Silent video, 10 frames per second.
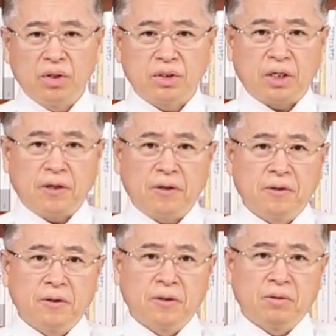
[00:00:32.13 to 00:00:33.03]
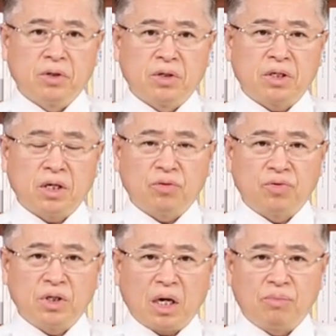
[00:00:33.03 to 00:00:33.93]
자, 뭐 이렇게
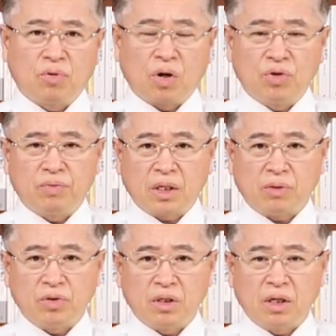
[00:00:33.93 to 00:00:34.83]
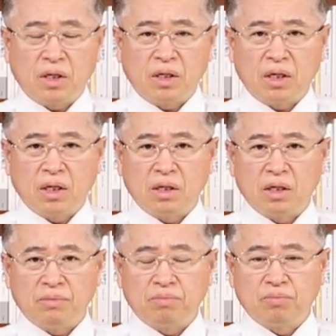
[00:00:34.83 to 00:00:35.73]
우리 안보가 위급하다 보니까
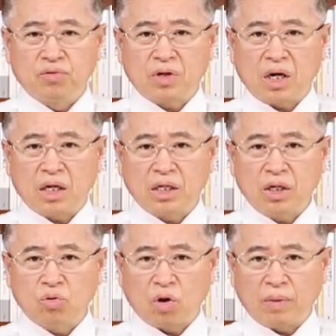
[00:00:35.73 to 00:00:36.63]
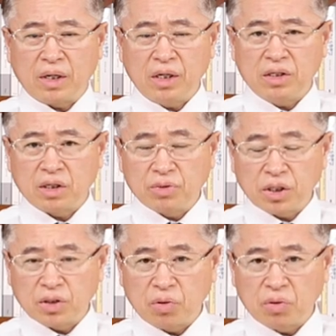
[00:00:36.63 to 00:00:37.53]
어, 북한의 도발이
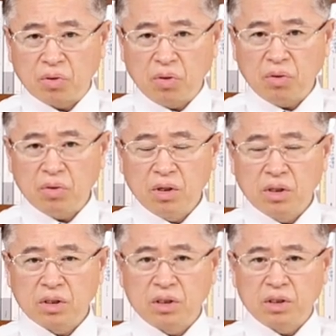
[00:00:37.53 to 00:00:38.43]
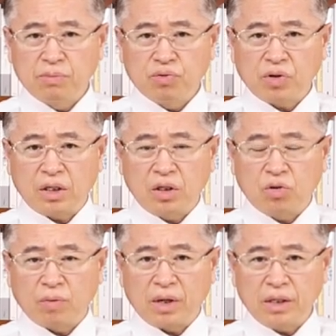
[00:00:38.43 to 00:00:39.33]
점쳐지고 있고 그 북한의
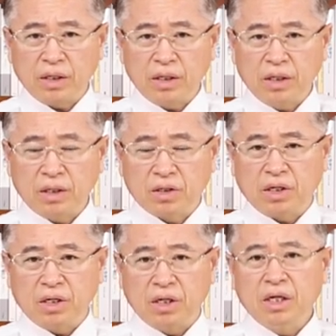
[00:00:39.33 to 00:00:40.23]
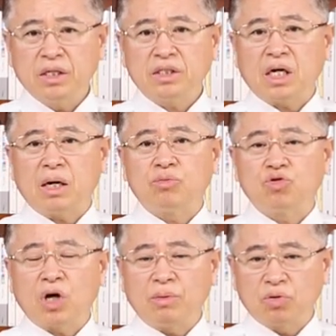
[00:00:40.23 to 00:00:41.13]
도발이 특히
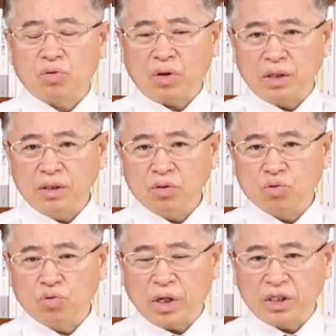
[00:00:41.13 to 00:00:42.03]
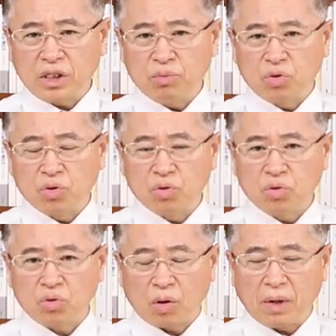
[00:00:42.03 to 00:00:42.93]
잠수함을 통한 우회
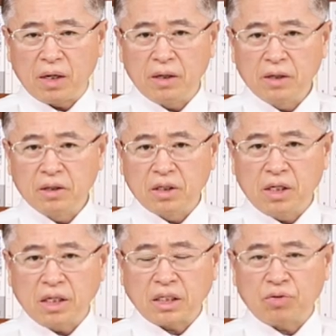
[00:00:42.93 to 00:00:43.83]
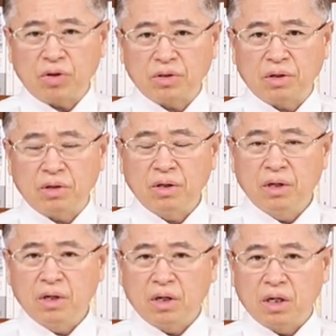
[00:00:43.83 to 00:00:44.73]
침투 도발 등이 예상되어서
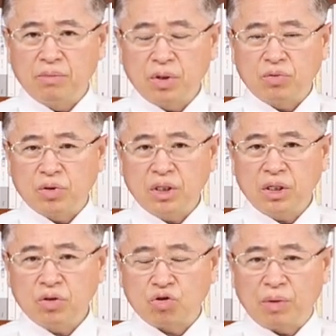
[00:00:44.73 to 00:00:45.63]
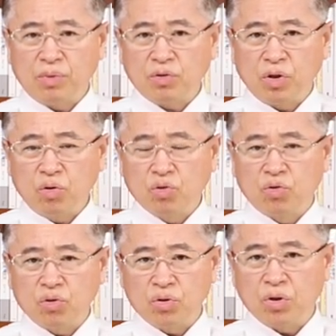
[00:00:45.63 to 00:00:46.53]
어, 미국의 주한미군의 유
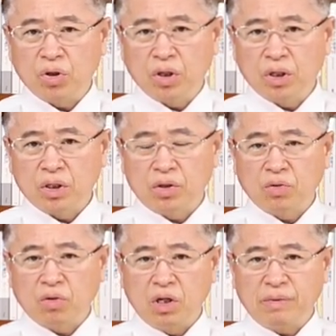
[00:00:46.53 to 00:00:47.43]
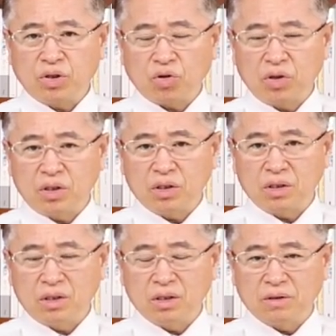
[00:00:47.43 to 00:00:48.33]
투 그리고 리벳
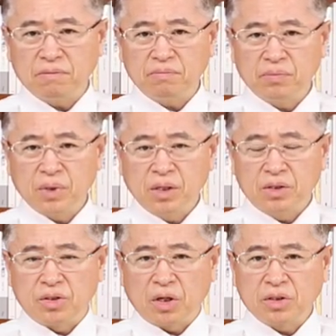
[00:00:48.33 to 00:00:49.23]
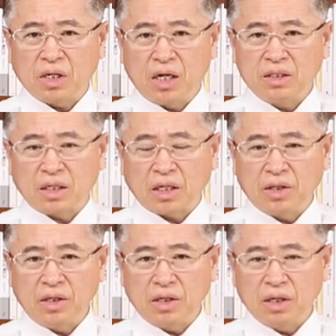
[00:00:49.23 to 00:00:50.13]
조인트 등 정찰
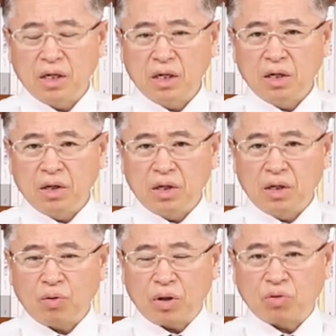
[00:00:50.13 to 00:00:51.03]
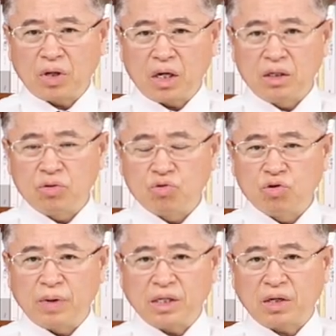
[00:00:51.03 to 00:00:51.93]
자산들이 이 활동량을
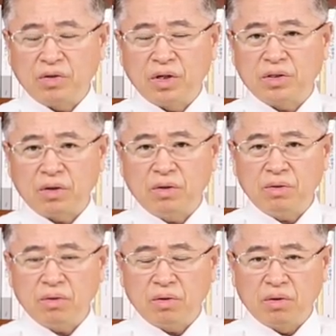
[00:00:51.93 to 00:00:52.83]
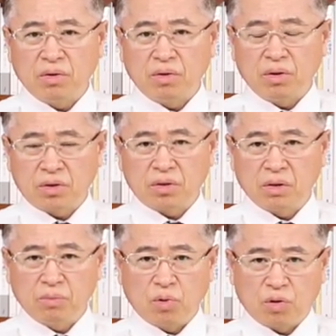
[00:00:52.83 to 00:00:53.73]
두 배 이상 늘렸어요. 어,
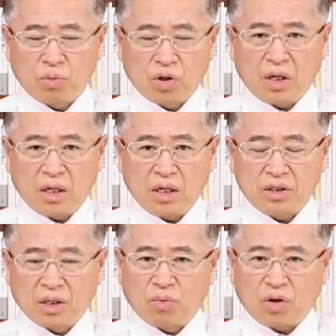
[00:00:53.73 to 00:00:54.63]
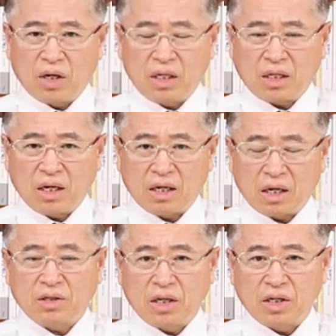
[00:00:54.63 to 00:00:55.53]
뭐 뭔가 정보가
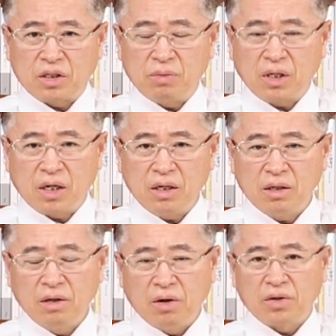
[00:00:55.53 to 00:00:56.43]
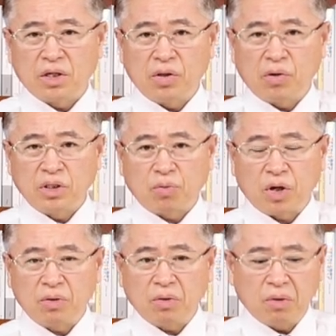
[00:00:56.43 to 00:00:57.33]
있다라는 거 아니겠습니까? 어떤 내용인지
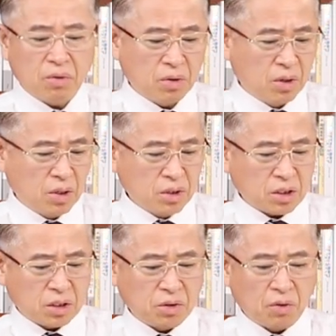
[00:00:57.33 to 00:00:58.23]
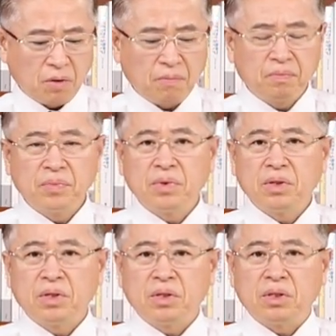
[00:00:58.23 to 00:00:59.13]
보겠고. 자, 그리고
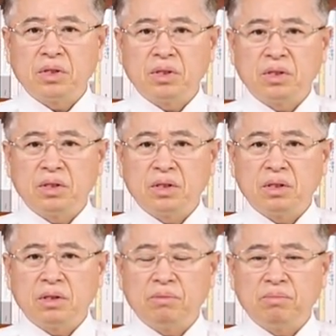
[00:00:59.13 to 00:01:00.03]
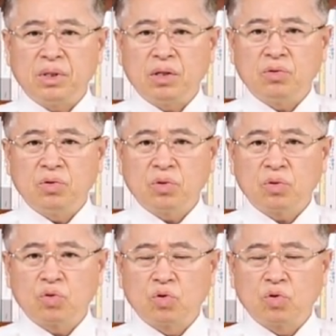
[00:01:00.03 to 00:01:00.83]
이 미국